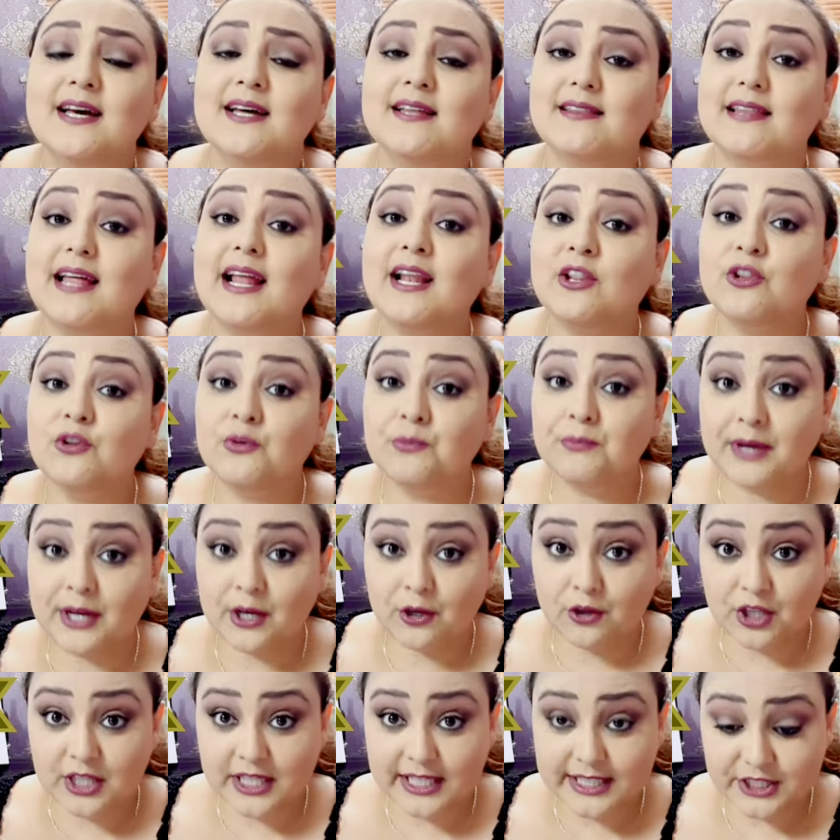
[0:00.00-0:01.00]
del
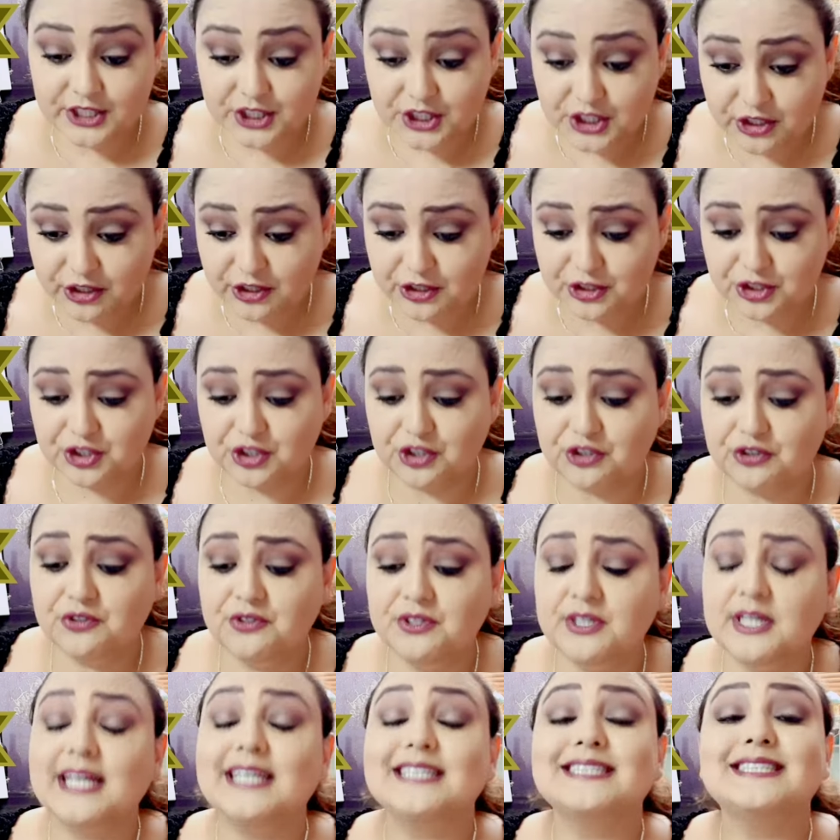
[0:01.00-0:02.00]
número
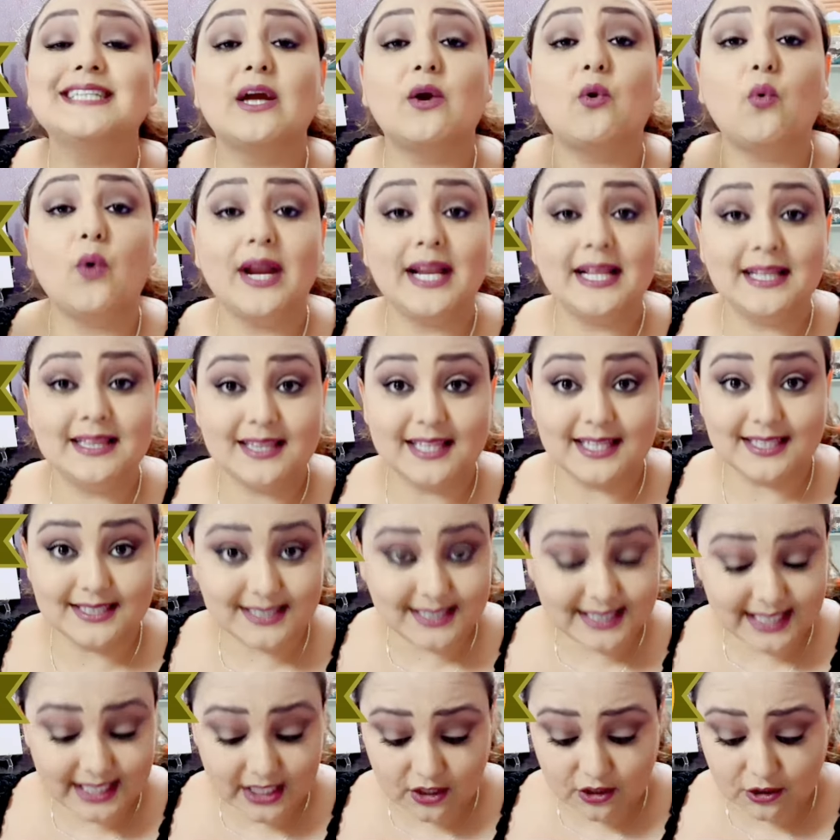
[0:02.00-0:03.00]
18 es de
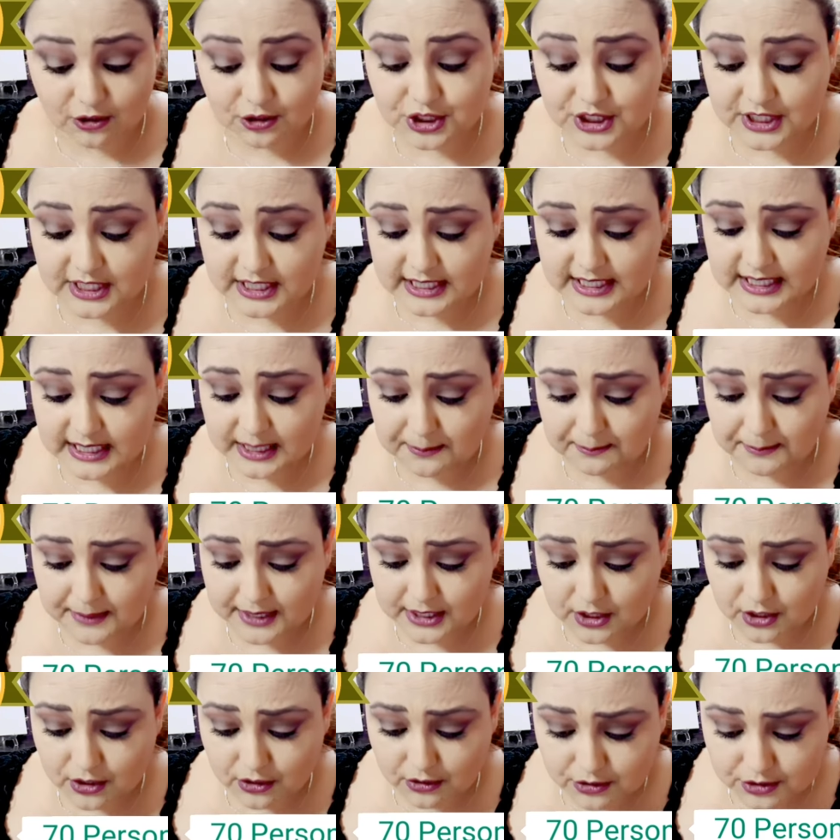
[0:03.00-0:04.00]
45
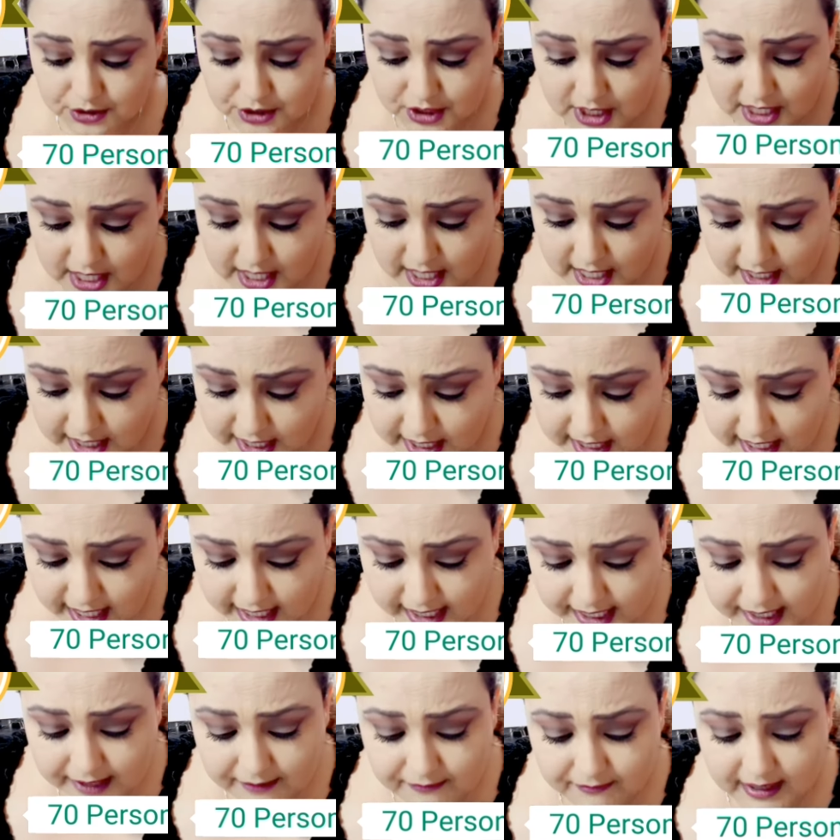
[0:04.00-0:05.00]
centímetros y
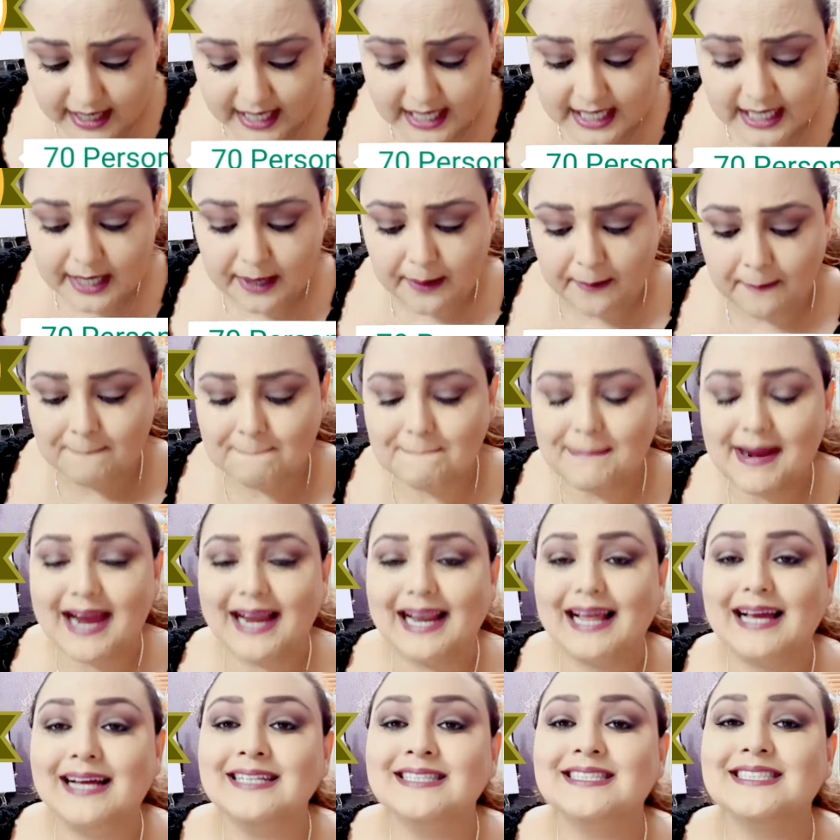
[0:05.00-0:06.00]
equivale
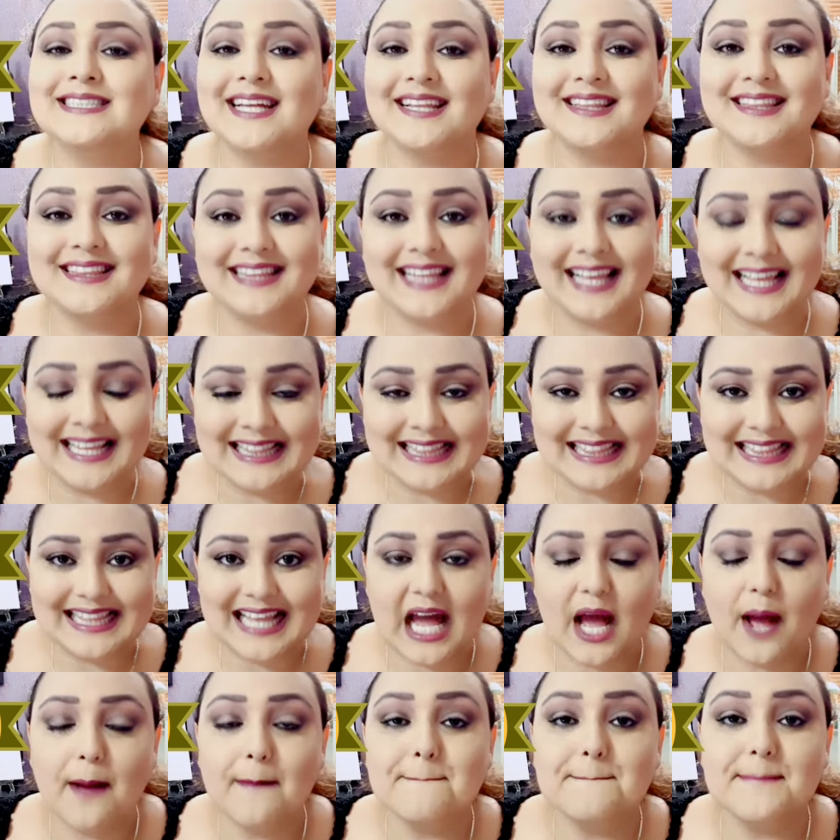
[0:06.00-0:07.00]
para
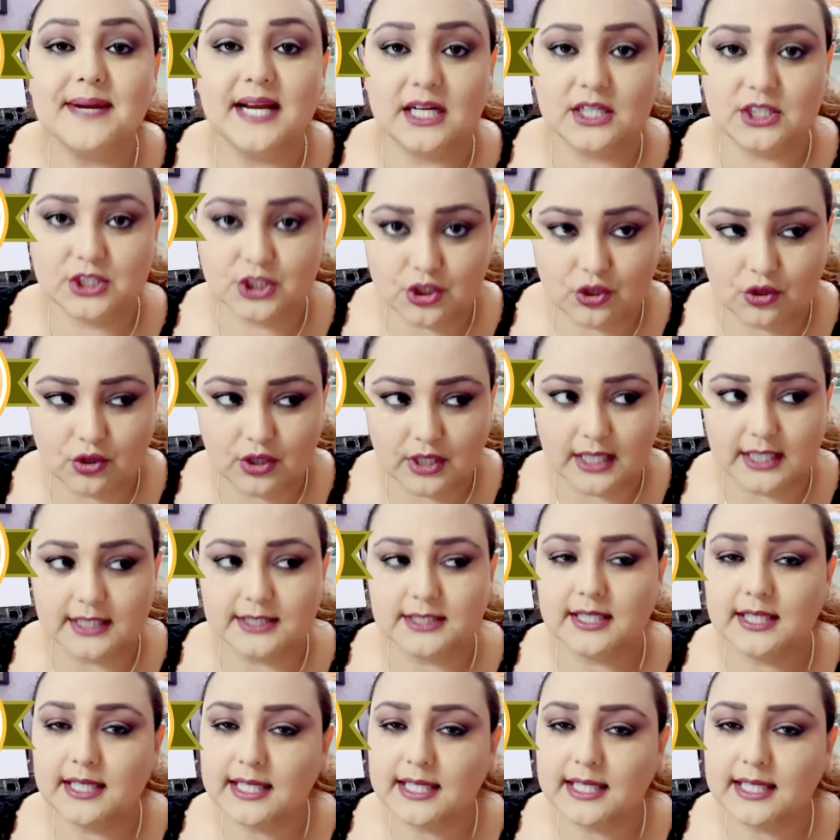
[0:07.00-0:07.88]
70 personas.